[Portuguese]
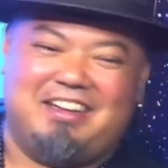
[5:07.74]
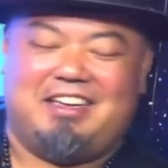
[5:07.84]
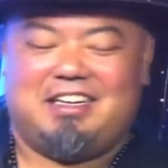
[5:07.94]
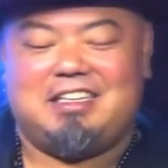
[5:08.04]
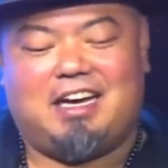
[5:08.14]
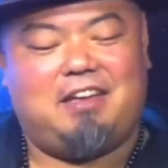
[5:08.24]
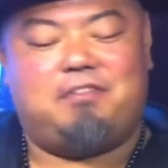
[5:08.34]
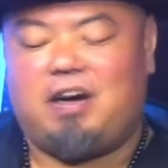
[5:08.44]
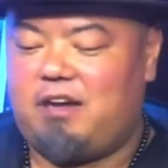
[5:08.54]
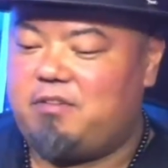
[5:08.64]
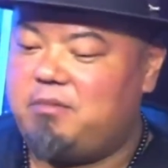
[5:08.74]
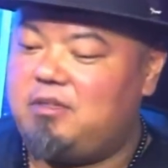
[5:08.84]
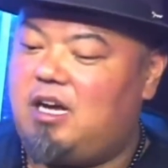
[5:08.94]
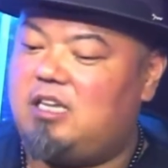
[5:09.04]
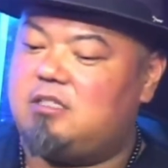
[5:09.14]
E aí, vá, vamos
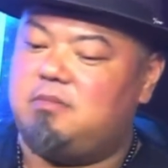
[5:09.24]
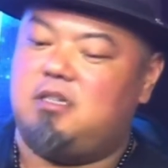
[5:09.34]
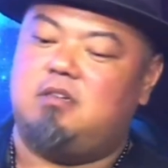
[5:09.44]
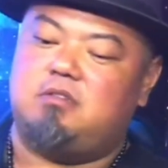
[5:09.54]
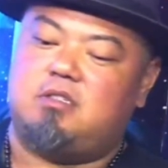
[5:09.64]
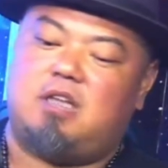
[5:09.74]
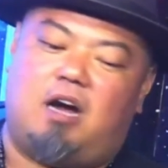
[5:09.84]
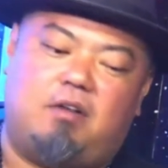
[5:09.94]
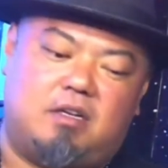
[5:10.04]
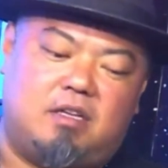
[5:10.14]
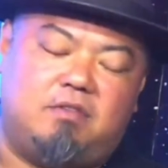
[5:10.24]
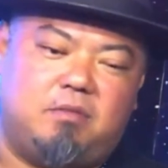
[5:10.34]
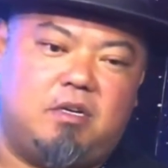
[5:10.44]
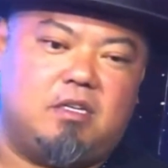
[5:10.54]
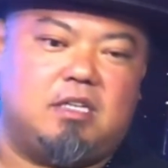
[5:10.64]
dar as mãos e tal, aqui, vamos
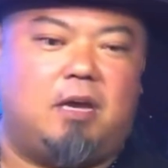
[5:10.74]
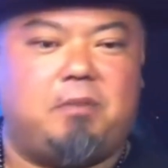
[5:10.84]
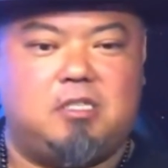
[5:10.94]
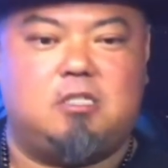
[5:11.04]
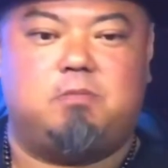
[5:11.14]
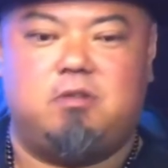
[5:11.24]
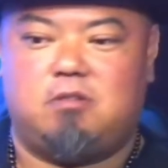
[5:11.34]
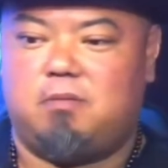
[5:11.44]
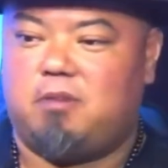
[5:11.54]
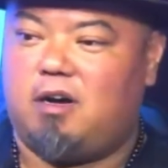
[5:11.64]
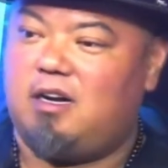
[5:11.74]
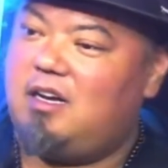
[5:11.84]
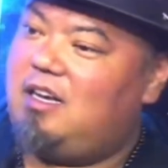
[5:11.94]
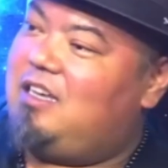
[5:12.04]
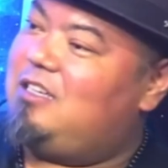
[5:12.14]
rezar para esse espírito ir embora.
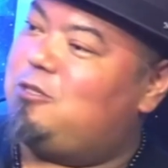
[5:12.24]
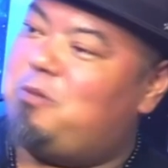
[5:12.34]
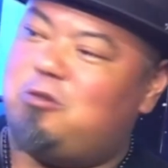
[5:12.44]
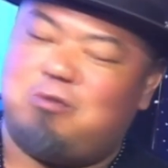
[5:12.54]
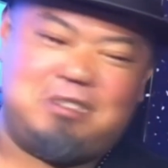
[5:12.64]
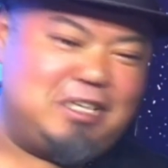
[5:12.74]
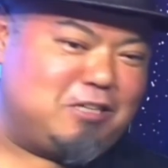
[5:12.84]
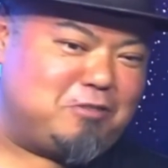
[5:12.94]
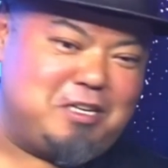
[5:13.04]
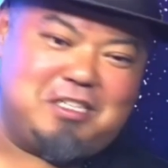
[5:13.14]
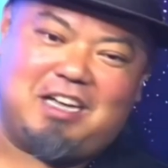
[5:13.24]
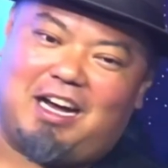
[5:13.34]
E o espírito dando risada.